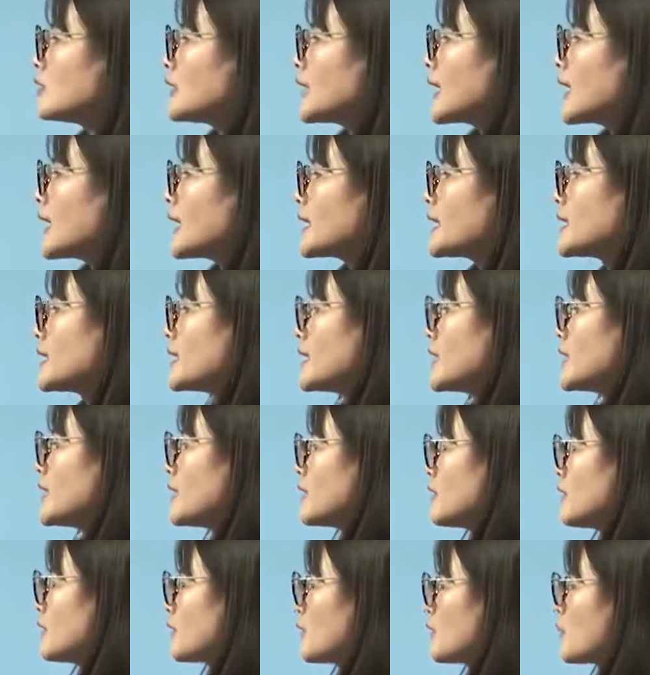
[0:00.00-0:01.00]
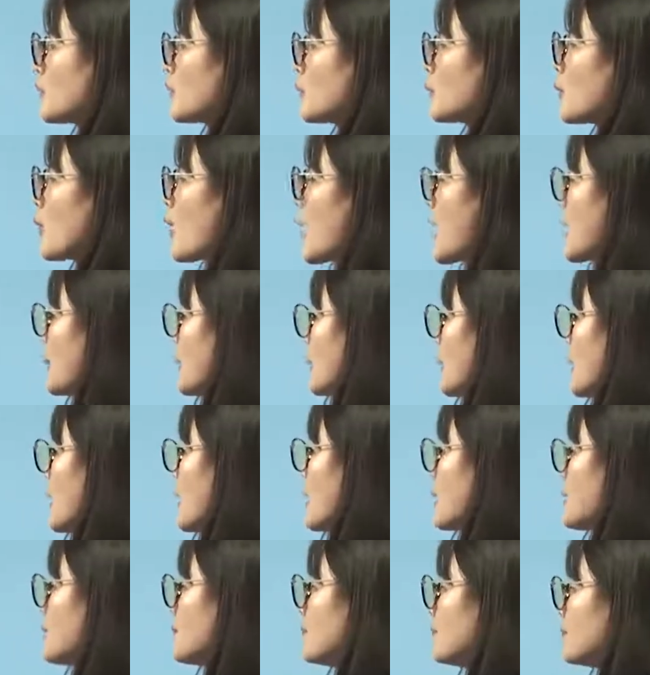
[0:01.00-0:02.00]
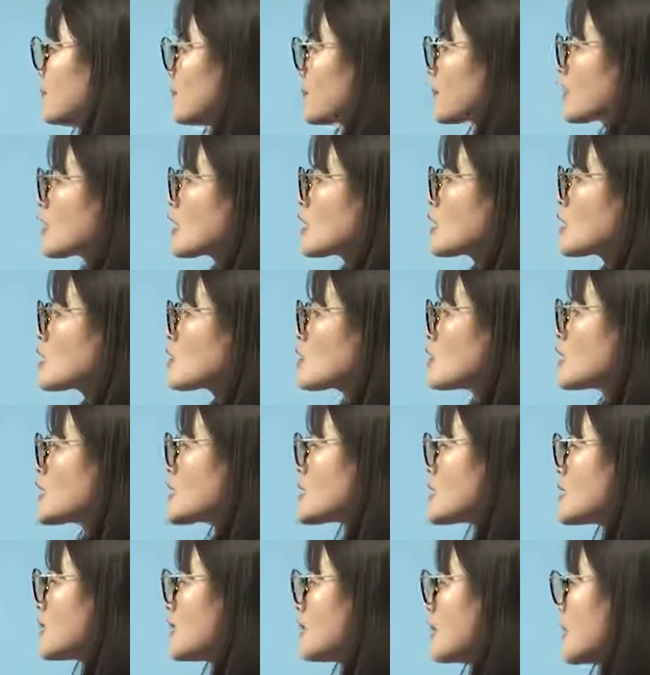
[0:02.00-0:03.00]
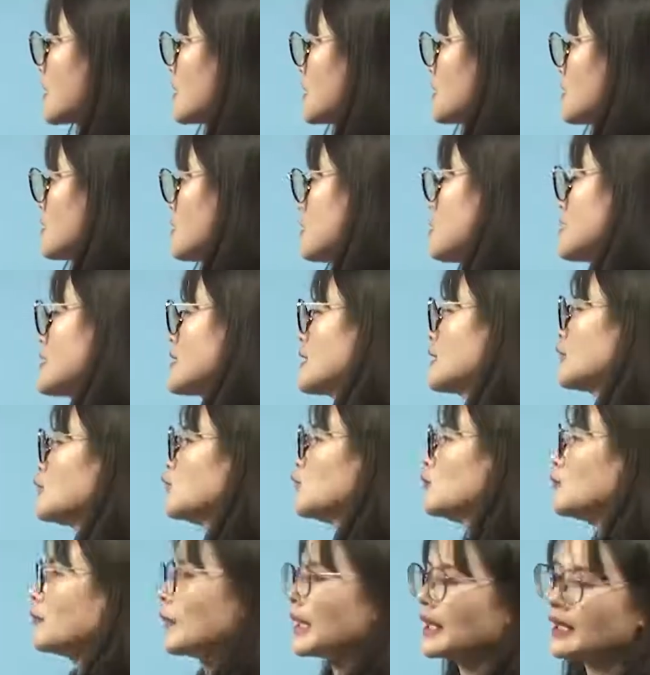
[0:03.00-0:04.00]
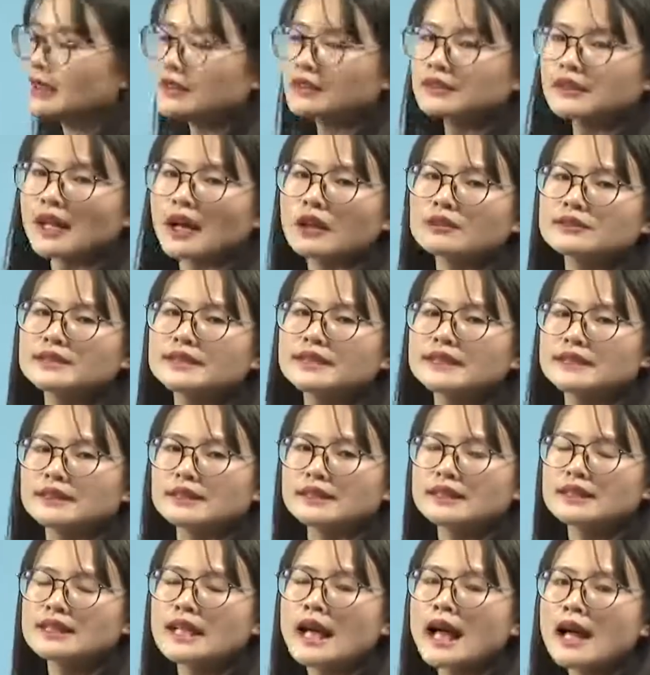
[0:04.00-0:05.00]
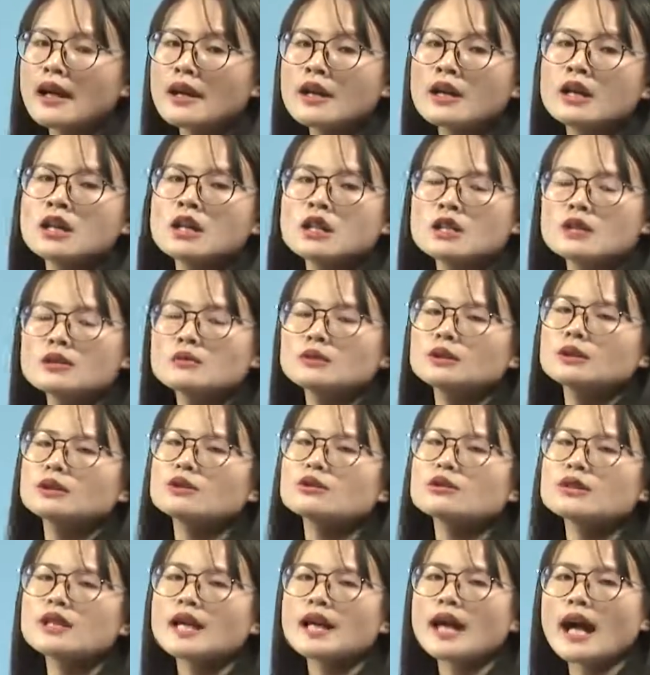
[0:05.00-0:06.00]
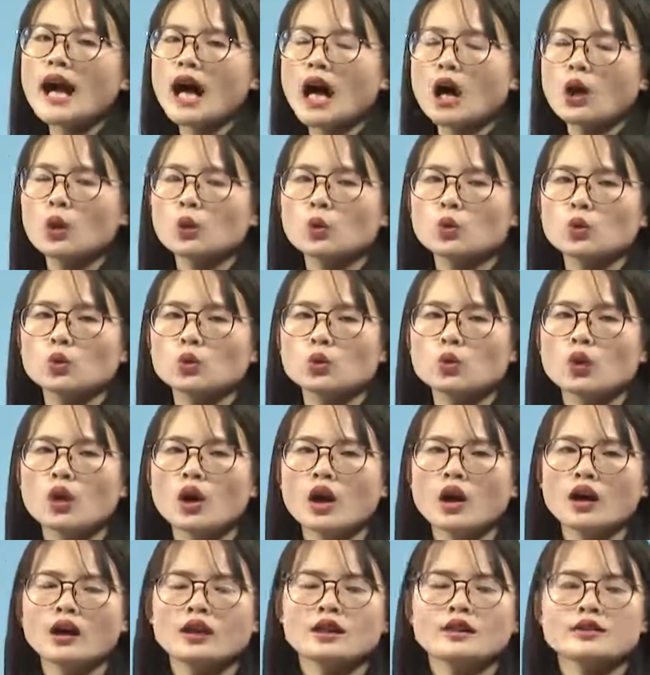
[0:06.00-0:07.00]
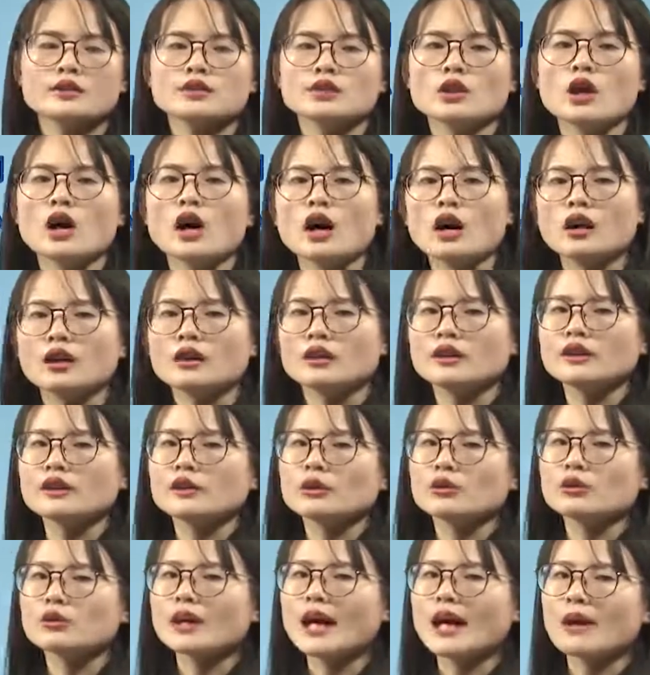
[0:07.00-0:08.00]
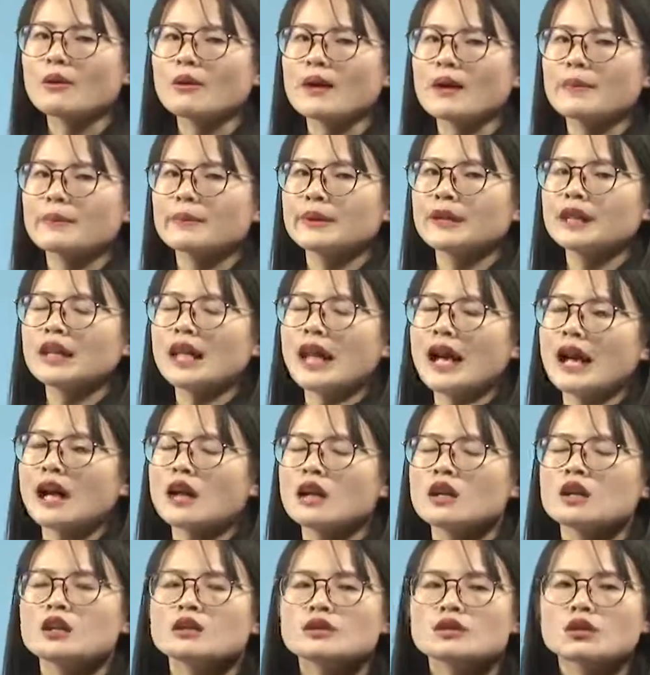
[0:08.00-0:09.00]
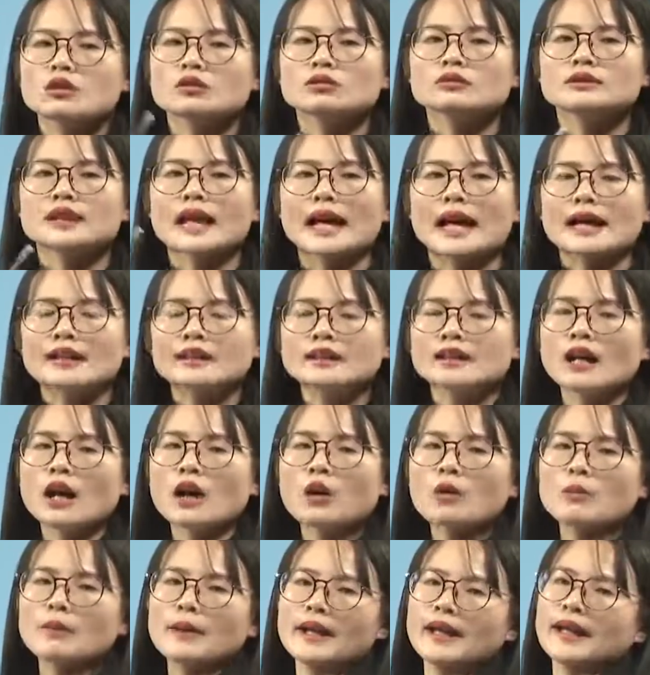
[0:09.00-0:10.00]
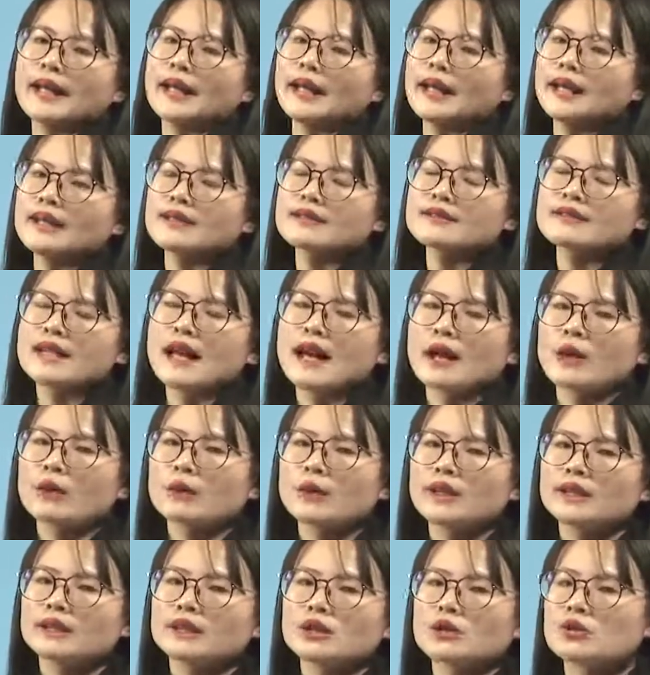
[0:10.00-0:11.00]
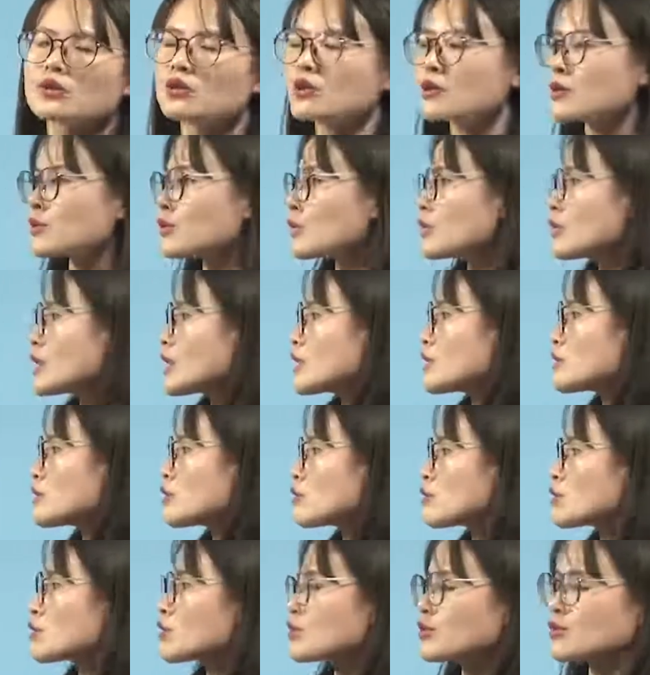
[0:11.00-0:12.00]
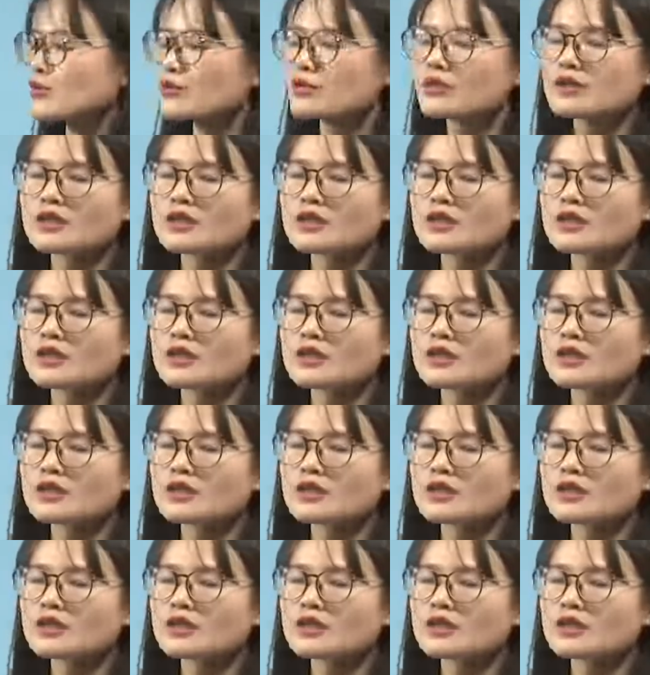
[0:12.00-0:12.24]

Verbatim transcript: 内廷、御花园、顺贞门、神武门到景山，是不是就这样？故宫就浏览完毕了。从南到北参观的顺序就是如